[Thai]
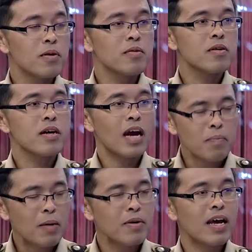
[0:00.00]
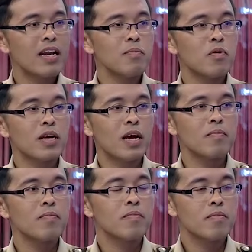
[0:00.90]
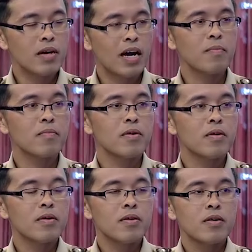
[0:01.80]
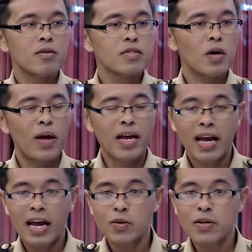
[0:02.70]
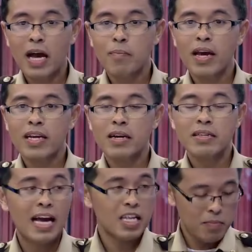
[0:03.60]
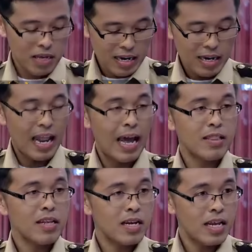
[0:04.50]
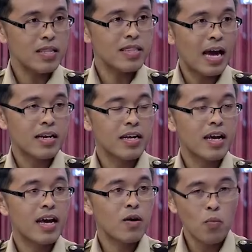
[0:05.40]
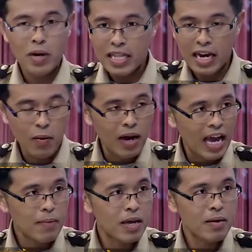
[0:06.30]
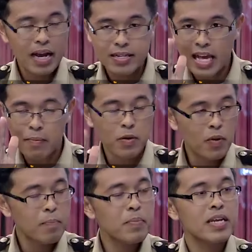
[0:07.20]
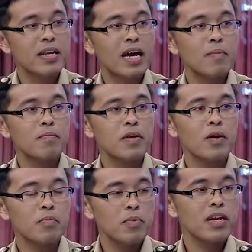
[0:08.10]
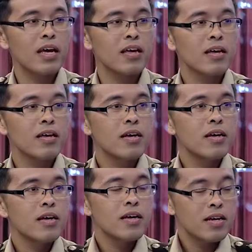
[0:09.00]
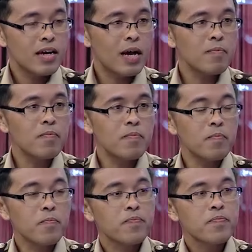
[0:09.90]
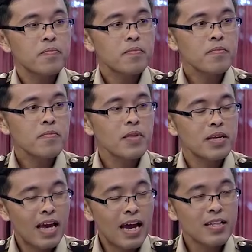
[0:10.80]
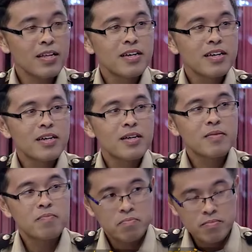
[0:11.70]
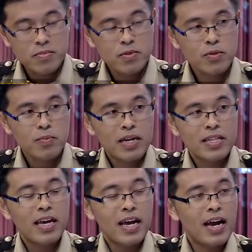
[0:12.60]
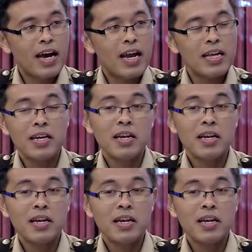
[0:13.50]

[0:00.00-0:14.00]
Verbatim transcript: รพนันครับการพนันทั้งหมดครับเราจริงๆแสวงหาทุกอย่างแม้กระทั่งอยากจะมีลายที่ท่านเห็นสักเนี่ยนะฮะกรมราชทัณฑ์เราห้ามนะครับการสักเป็นความผิดนะครับ ไม่ แล้วมันต้องมีอุปกรณ์นี่มันไม่ใช่ว่าเอาเอาฟันสักให้ได้ มันต้องมีเข็มมีหมึกมีมาเนี่ยาอันนี้